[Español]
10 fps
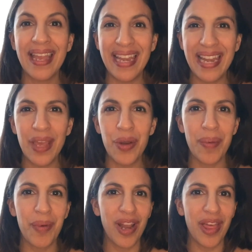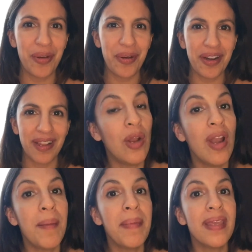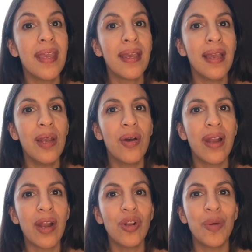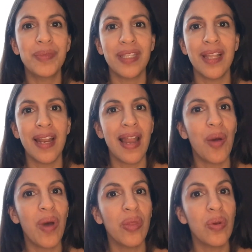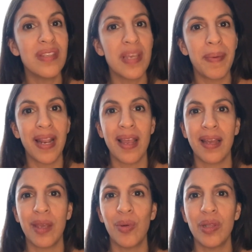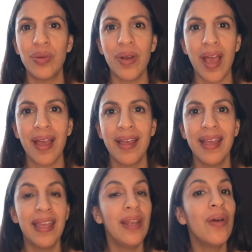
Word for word: el héroe volador, los lambayeques lograron obtener el agua dulce para la agricultura y